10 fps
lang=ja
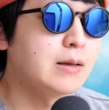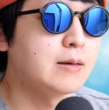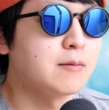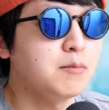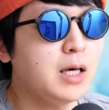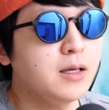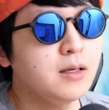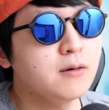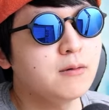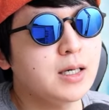まあ
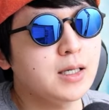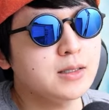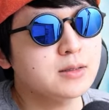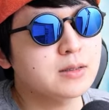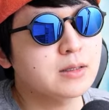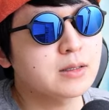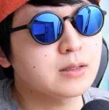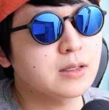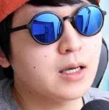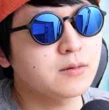英語は
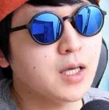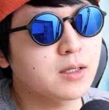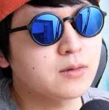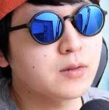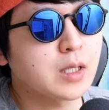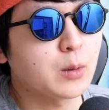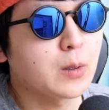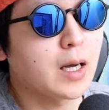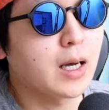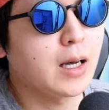あのやっといた方
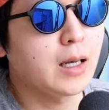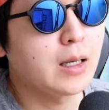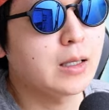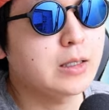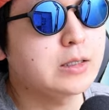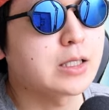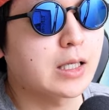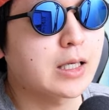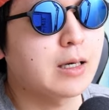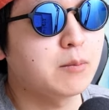がいいんじゃ
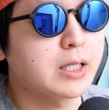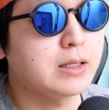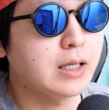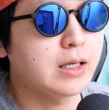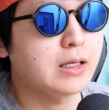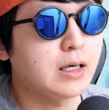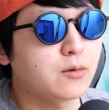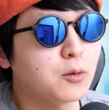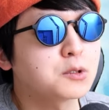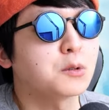ない頑張ってあの
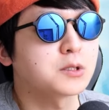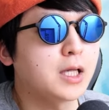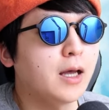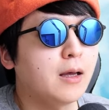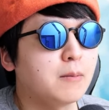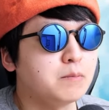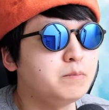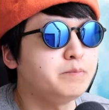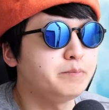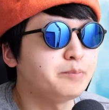コツコツねう
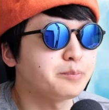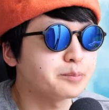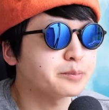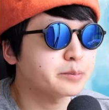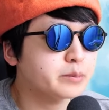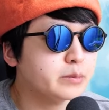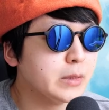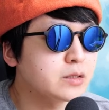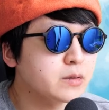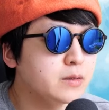ん
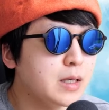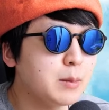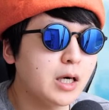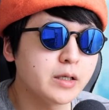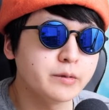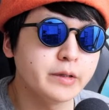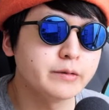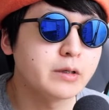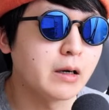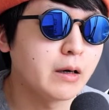それはまあ言え
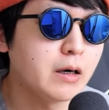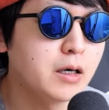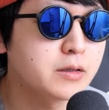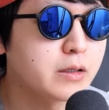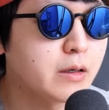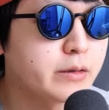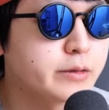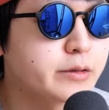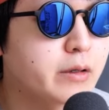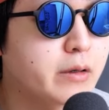るかなって感
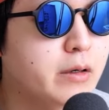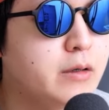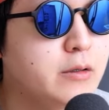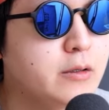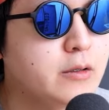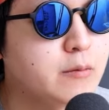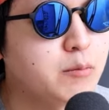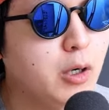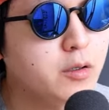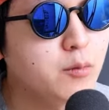じかな
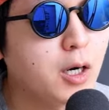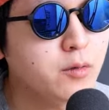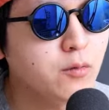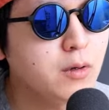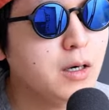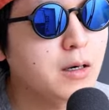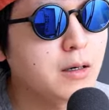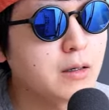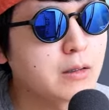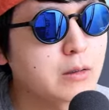まあでもあと
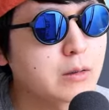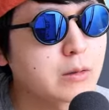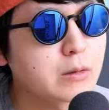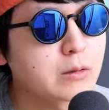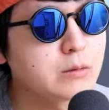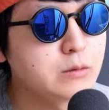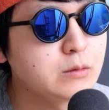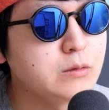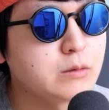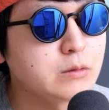はう
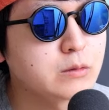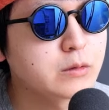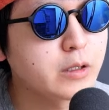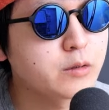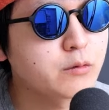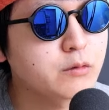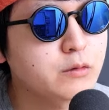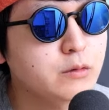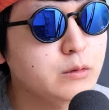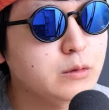ん結
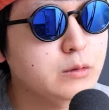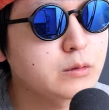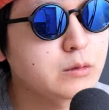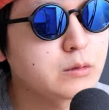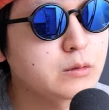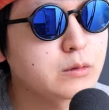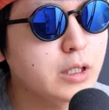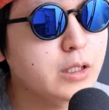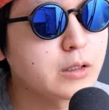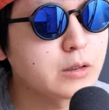局
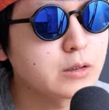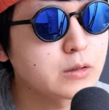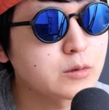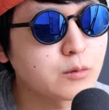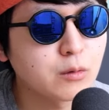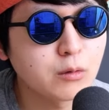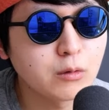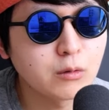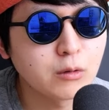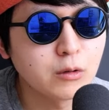ねその